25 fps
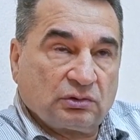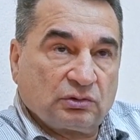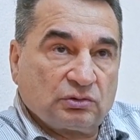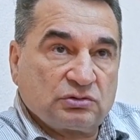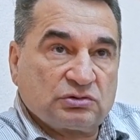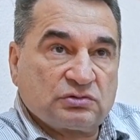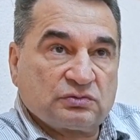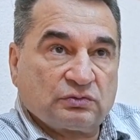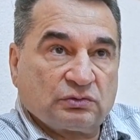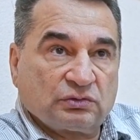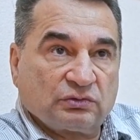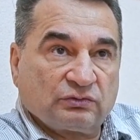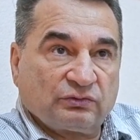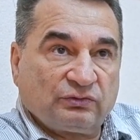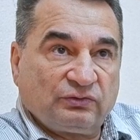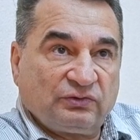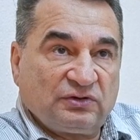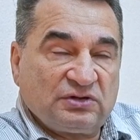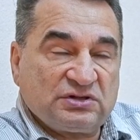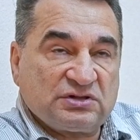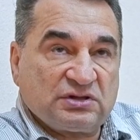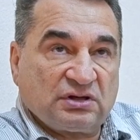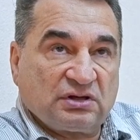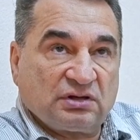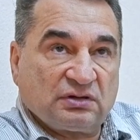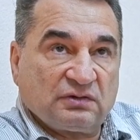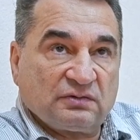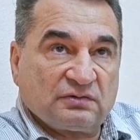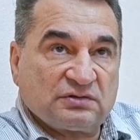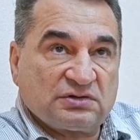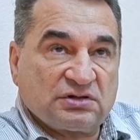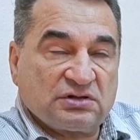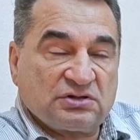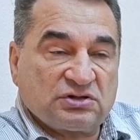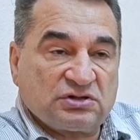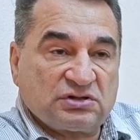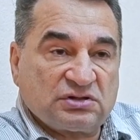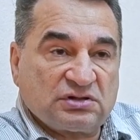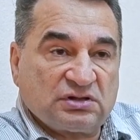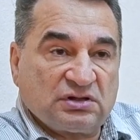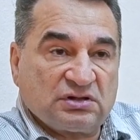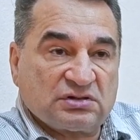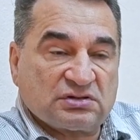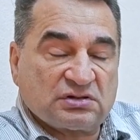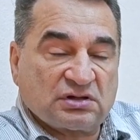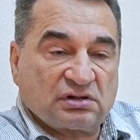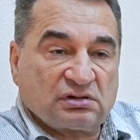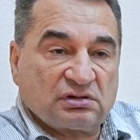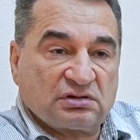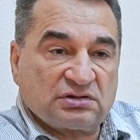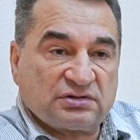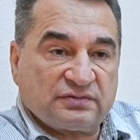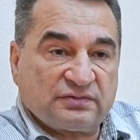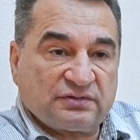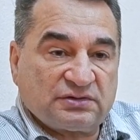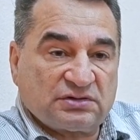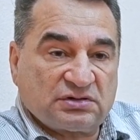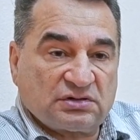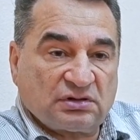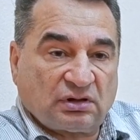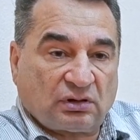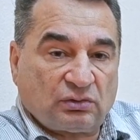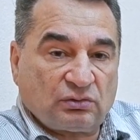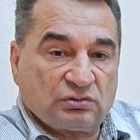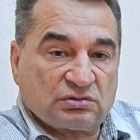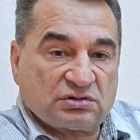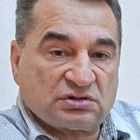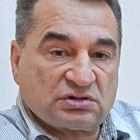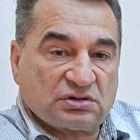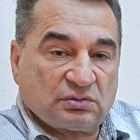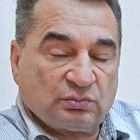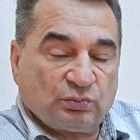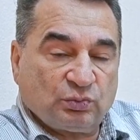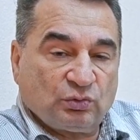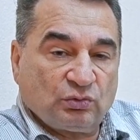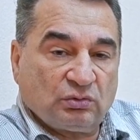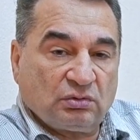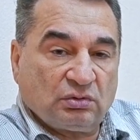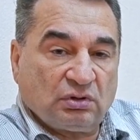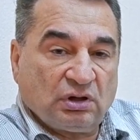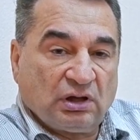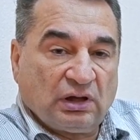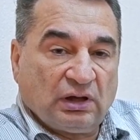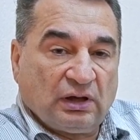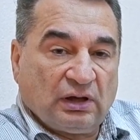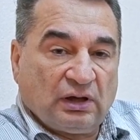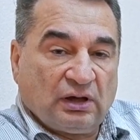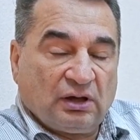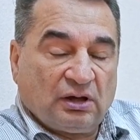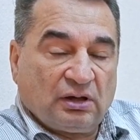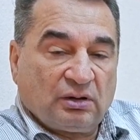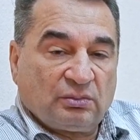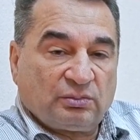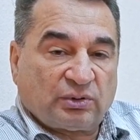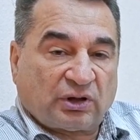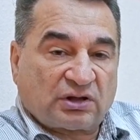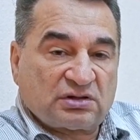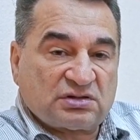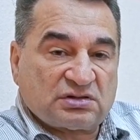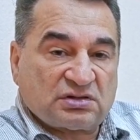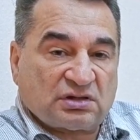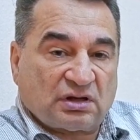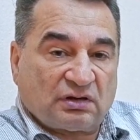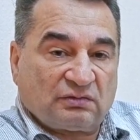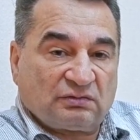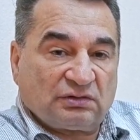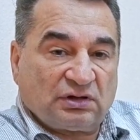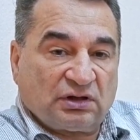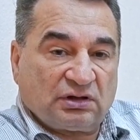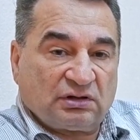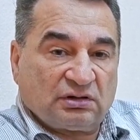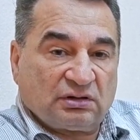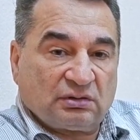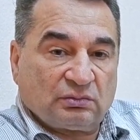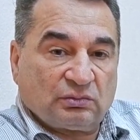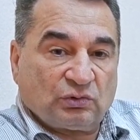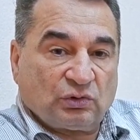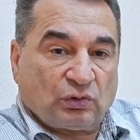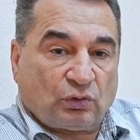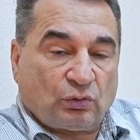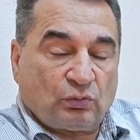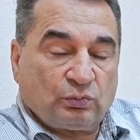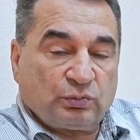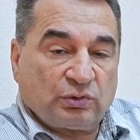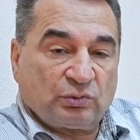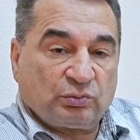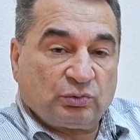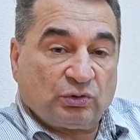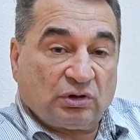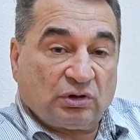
то есть вот в физике все частицы классифицируются по представлениям группы